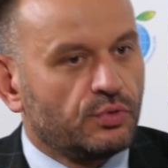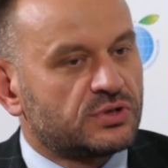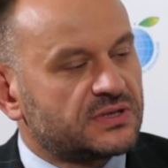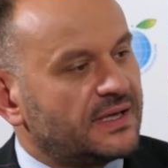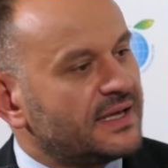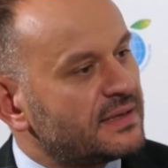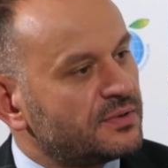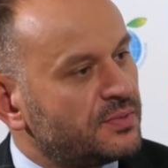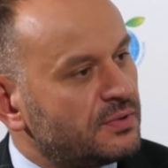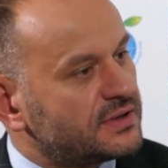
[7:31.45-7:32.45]
ustalana
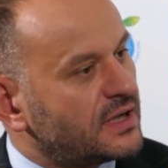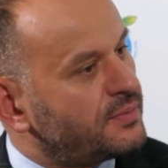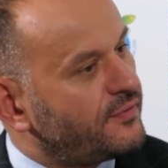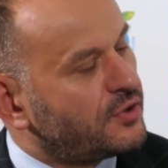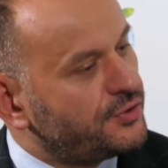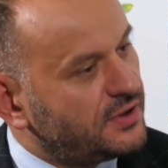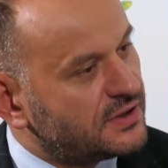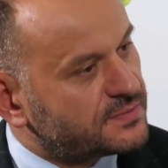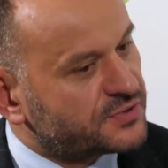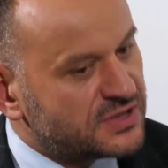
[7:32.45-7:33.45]
by była to, tak, jakby wygodnie
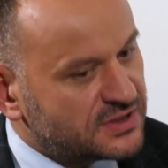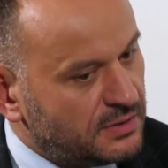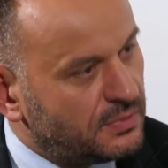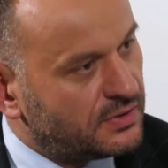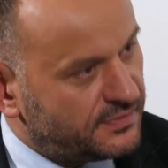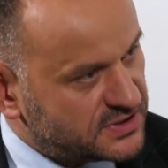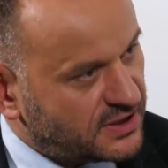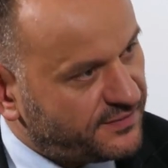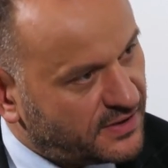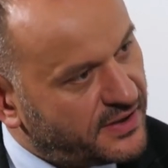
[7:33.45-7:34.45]
jest wszystkim w
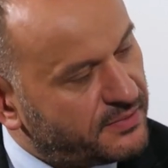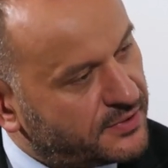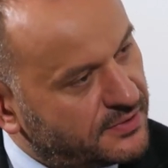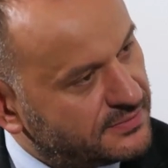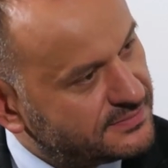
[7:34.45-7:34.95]
strefie euro.